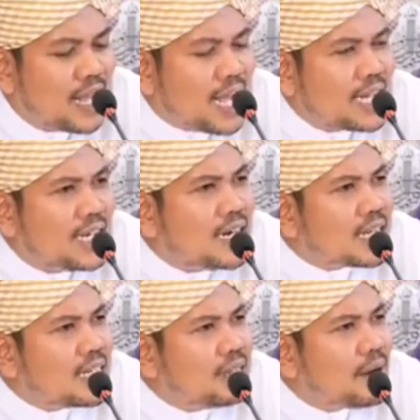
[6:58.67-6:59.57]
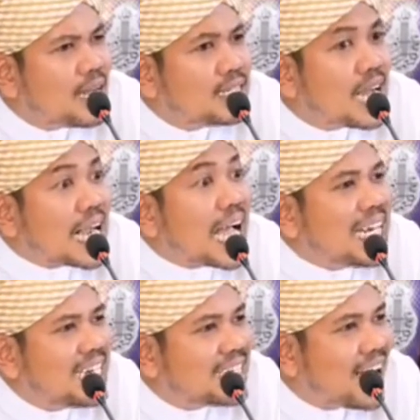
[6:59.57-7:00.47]
อานิลรีบะจากการ
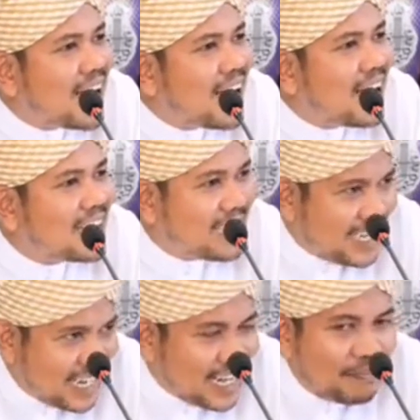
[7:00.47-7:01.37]
นินทานี่ไงค